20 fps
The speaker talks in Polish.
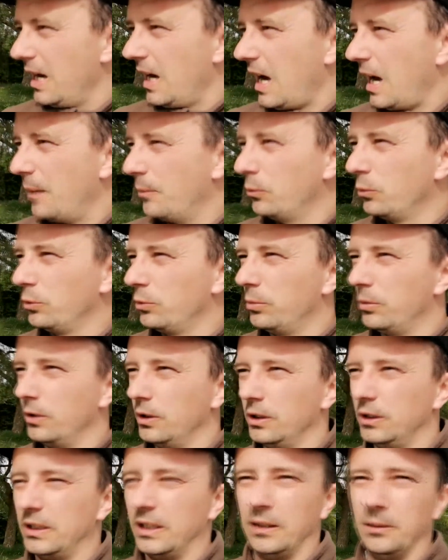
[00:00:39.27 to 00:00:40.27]
Amur
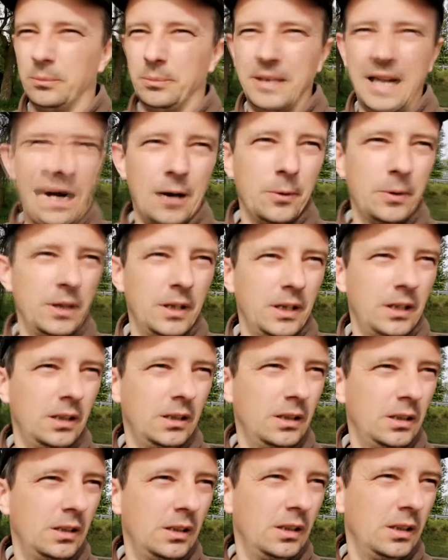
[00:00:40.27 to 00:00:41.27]
e, ten biały
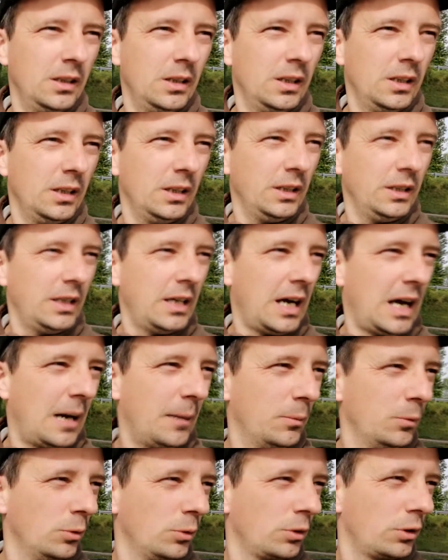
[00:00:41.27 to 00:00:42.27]
i
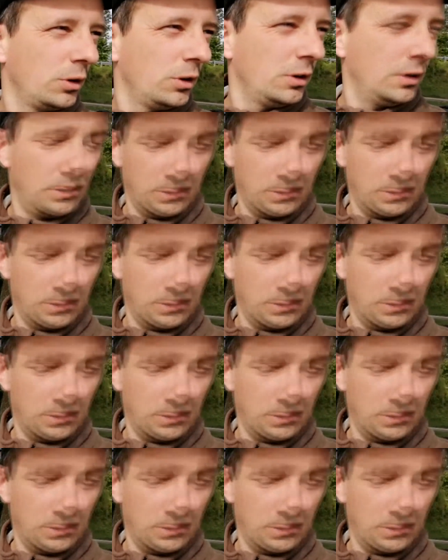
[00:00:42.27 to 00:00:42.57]
amur